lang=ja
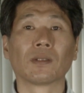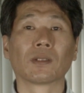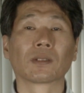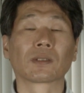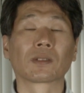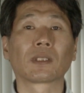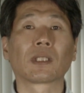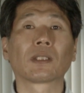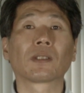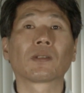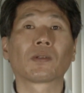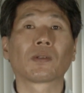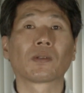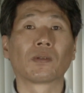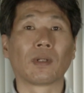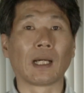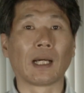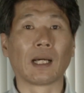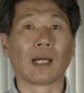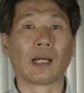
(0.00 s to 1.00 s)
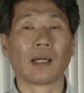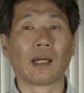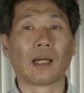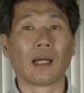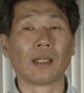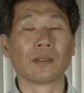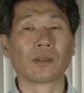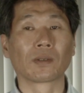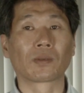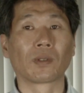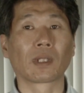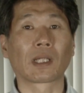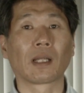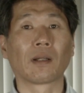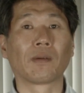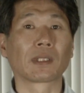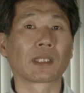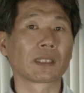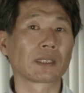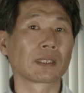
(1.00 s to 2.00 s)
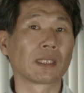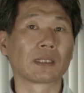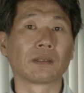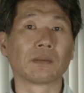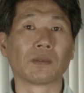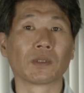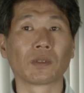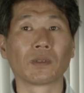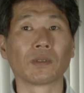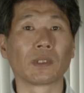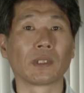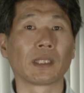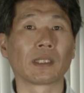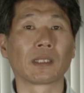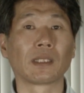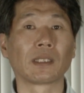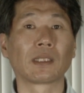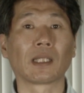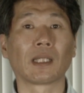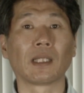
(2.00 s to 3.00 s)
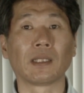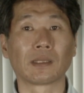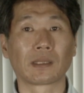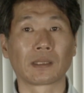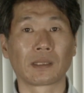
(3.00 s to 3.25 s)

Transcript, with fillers: そういったところはこれから私たちもどんどんやっていきたいです